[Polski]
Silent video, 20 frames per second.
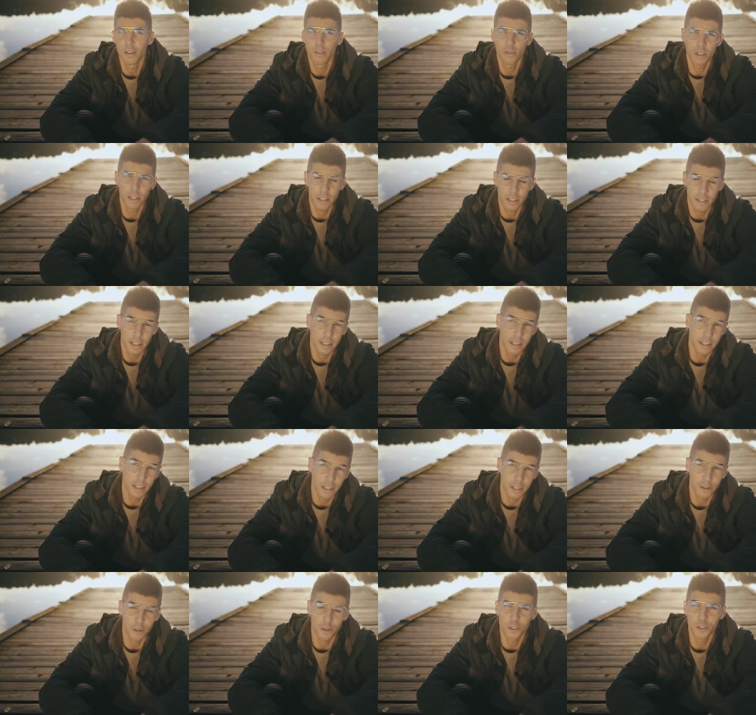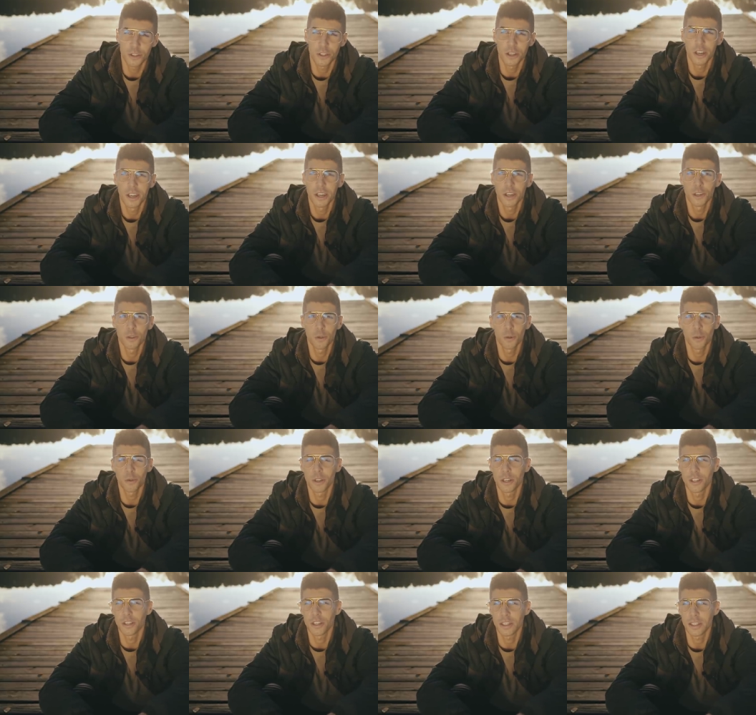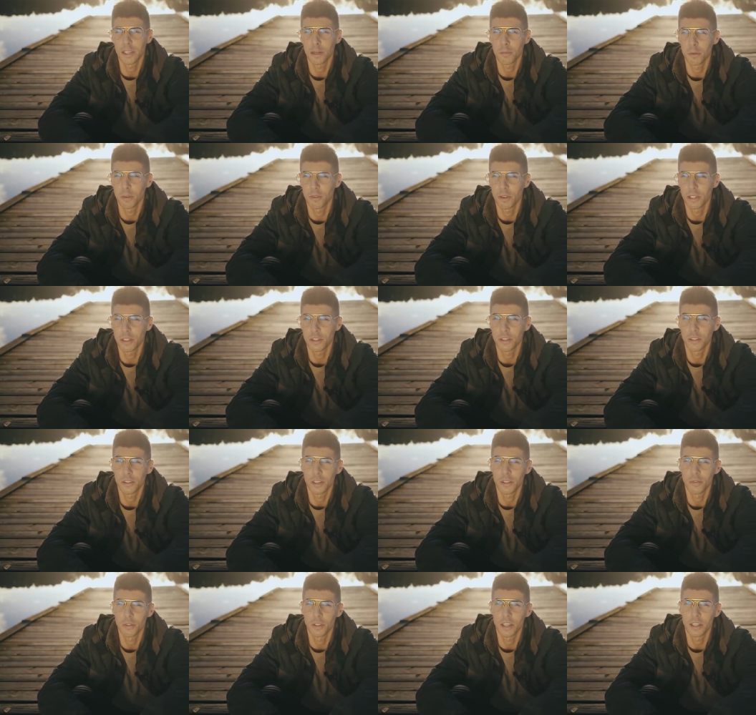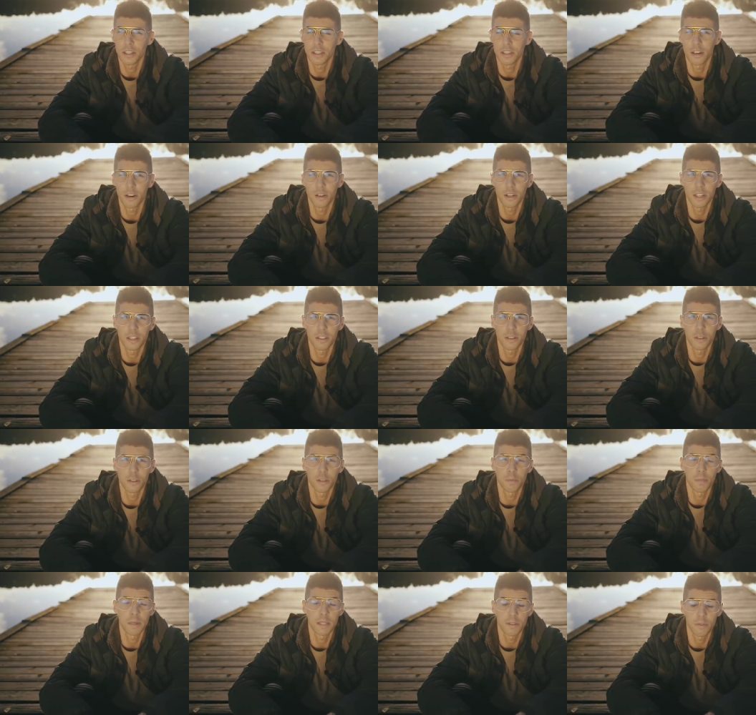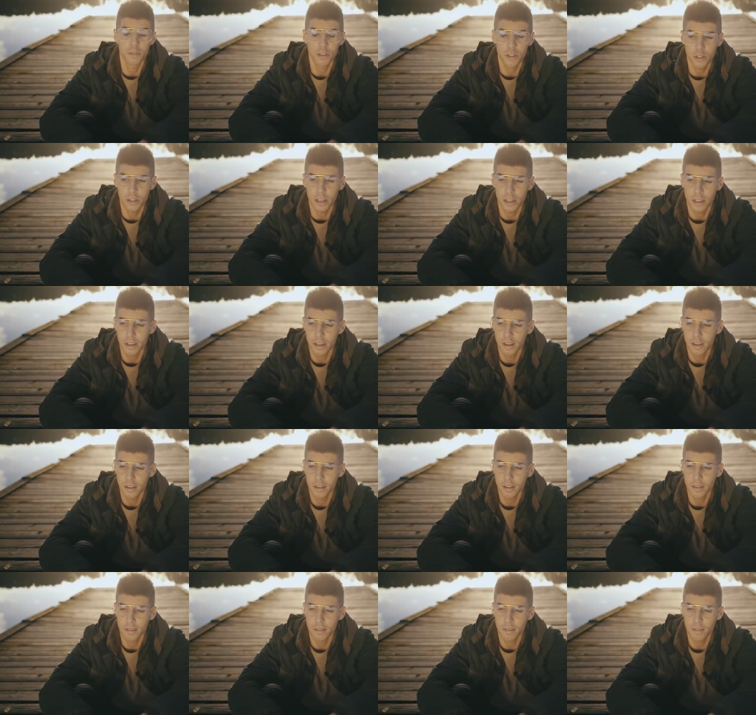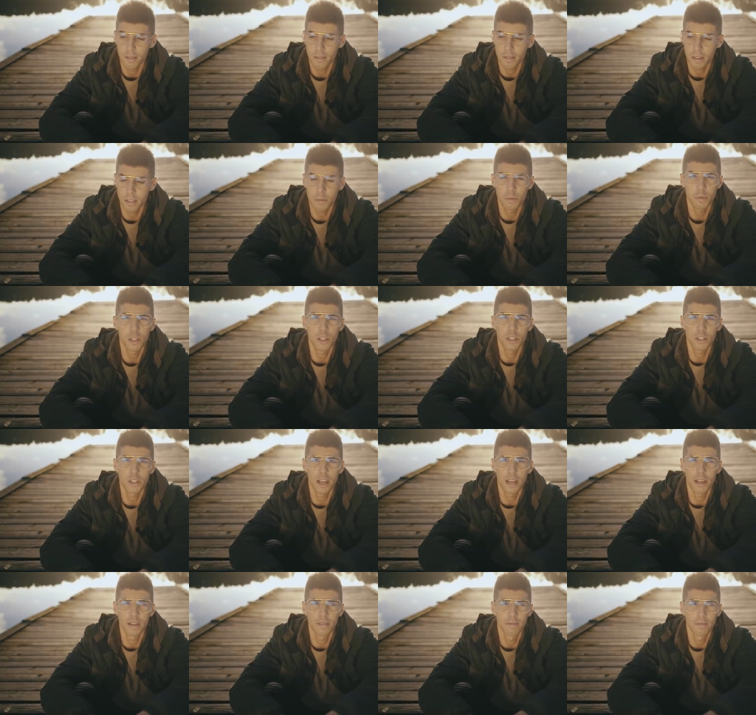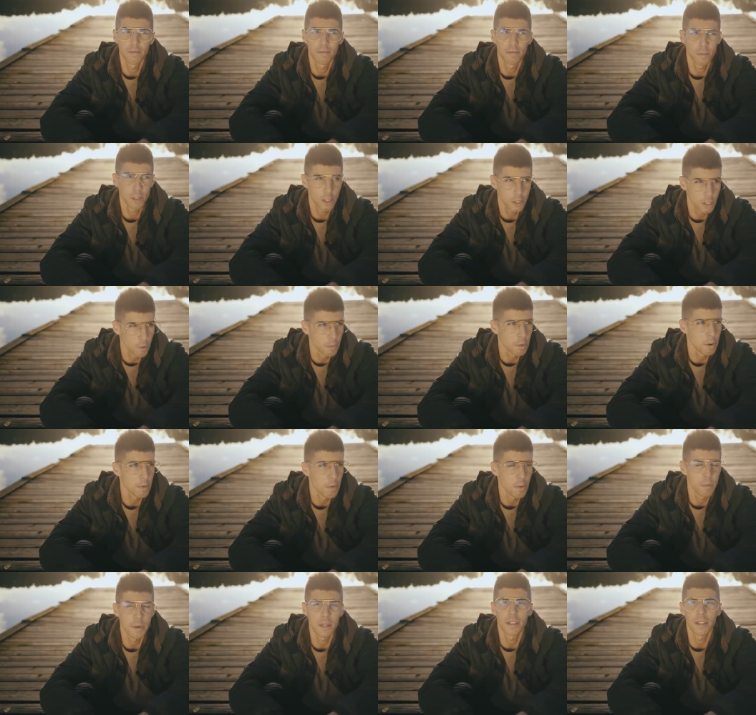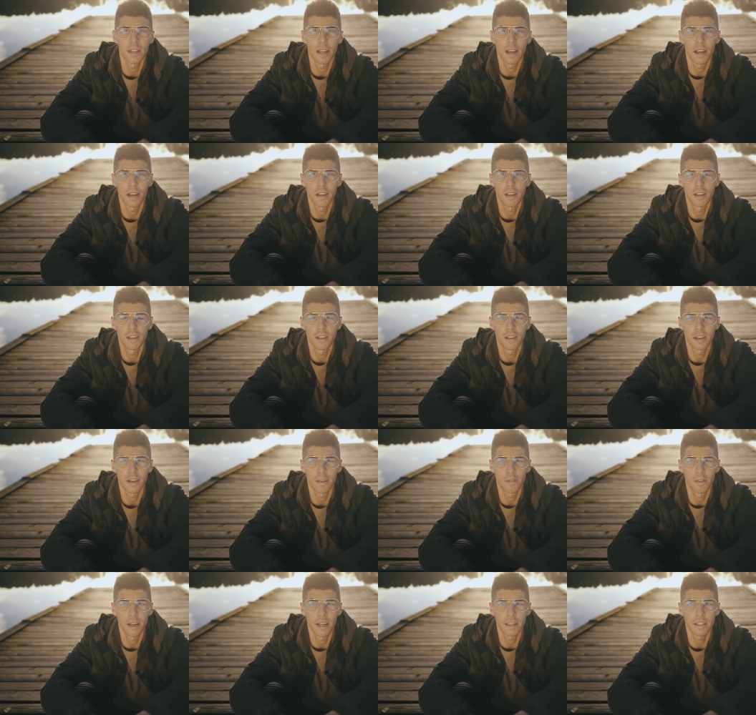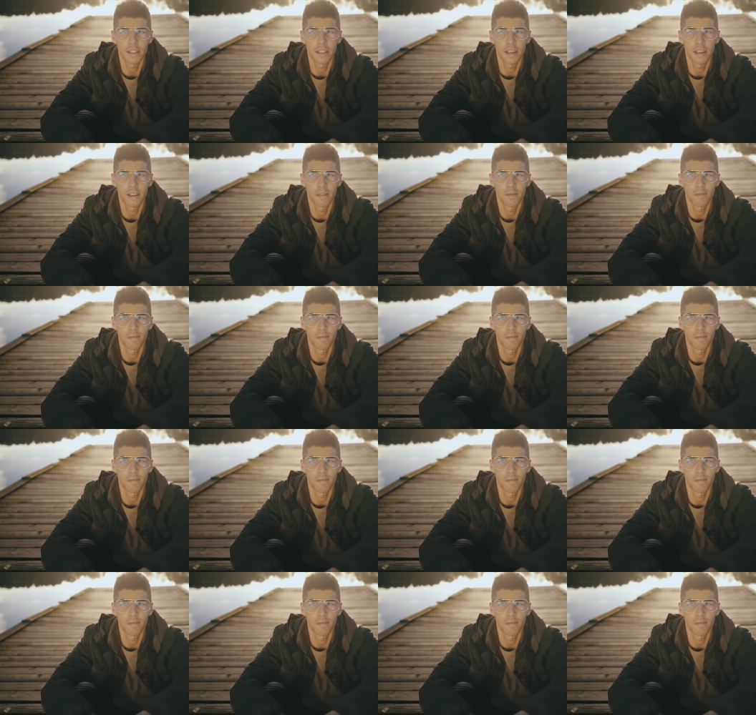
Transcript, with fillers: w tych takich dość trudnych czasach, bo 2020 rok jest dość specyficzny, więc myślę, że to jest dobry moment na refleksję.